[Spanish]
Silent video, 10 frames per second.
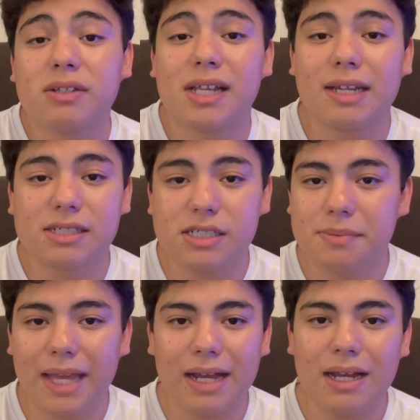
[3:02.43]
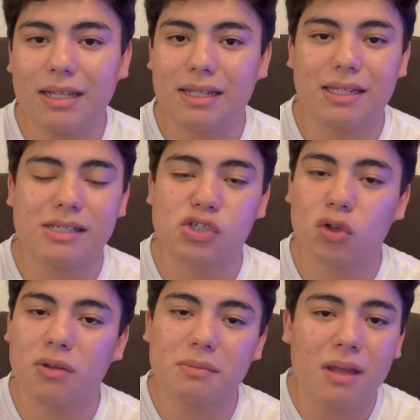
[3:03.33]
es Alexis Vega, ni
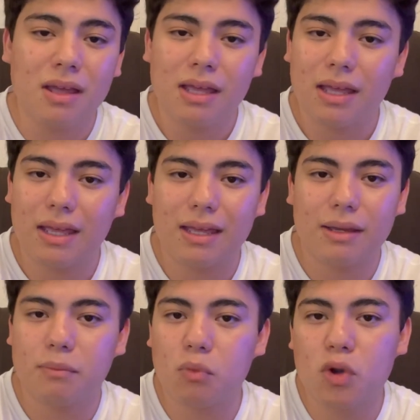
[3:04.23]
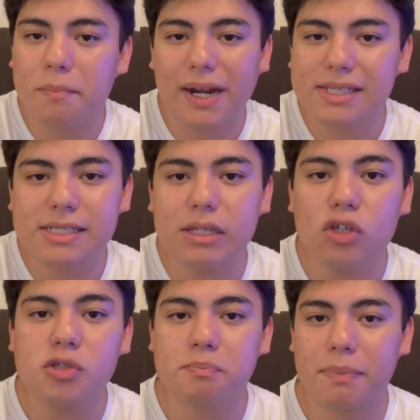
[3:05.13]
son eh, muy
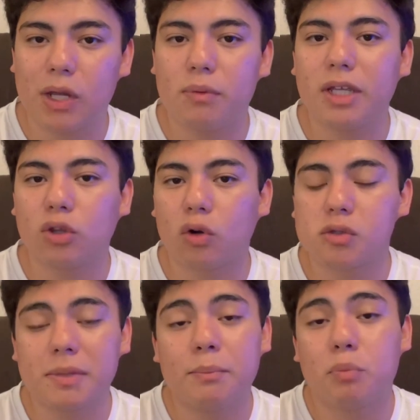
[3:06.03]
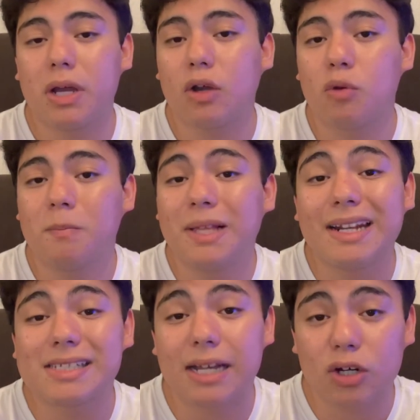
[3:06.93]
parecidos, pero Víctor Guzmán puede cumplir
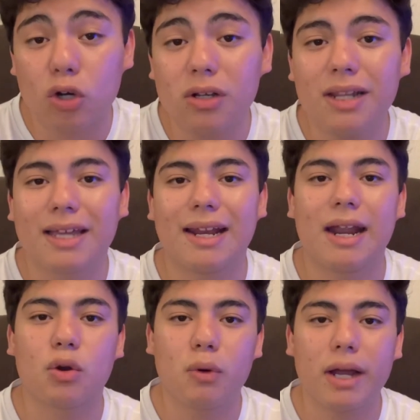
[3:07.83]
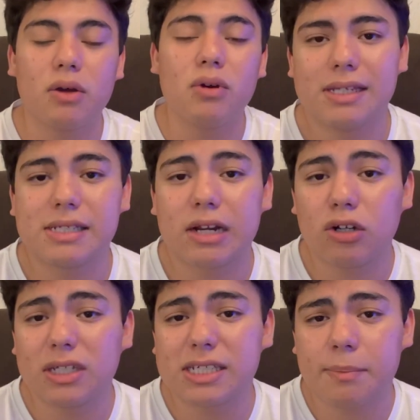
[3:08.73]
ese rol de crear juego y ese
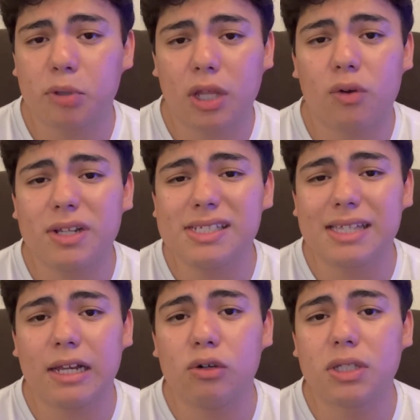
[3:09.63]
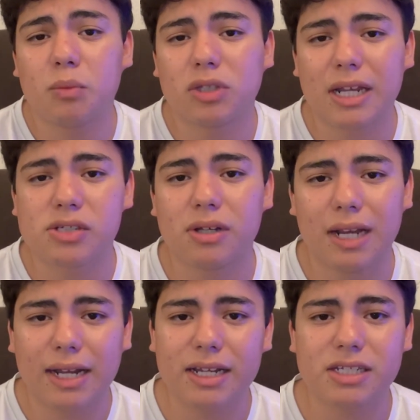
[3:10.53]
rol de ser protagonista en el último tercio de
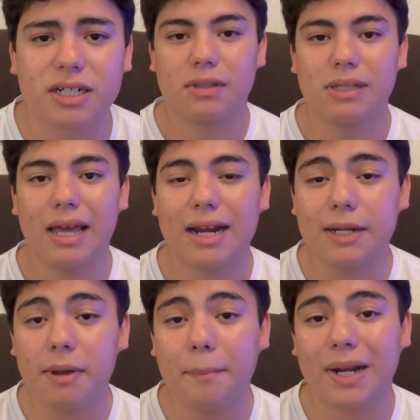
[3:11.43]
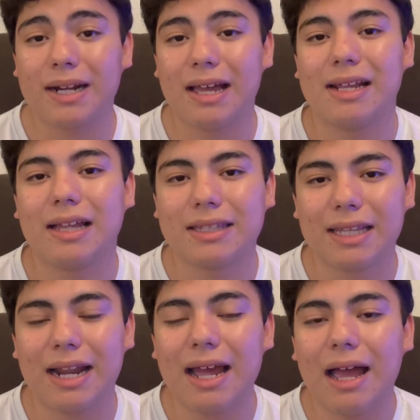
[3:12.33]
la cancha. Y arriba para la
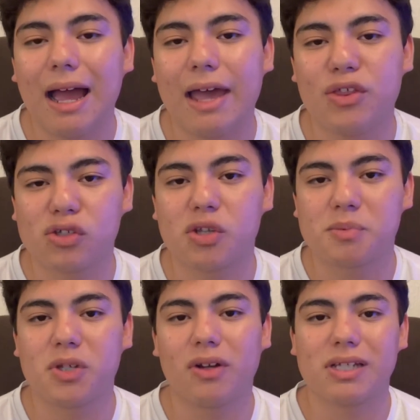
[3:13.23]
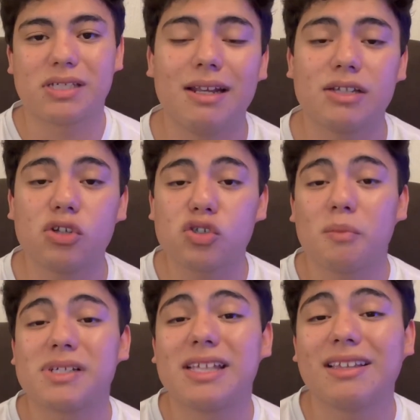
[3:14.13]
delantera hay dos opciones, y las dos
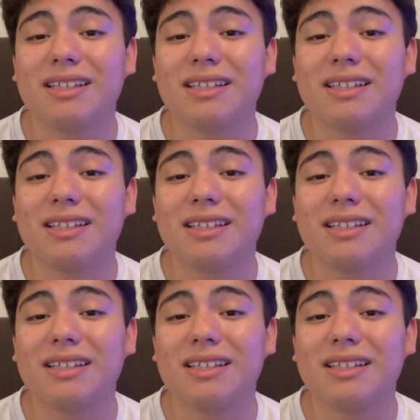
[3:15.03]
son bastante